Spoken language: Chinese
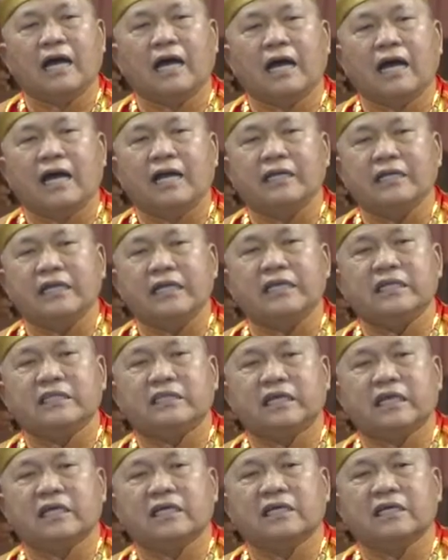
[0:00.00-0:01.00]
啊，疫
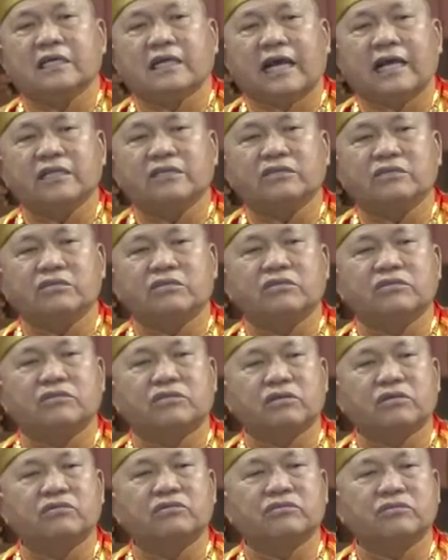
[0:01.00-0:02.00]
情来势
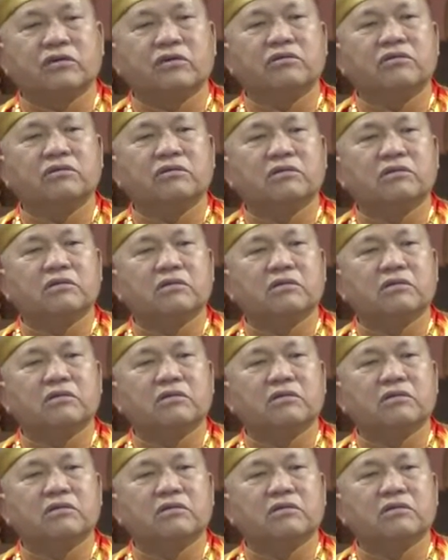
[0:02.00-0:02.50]
汹汹，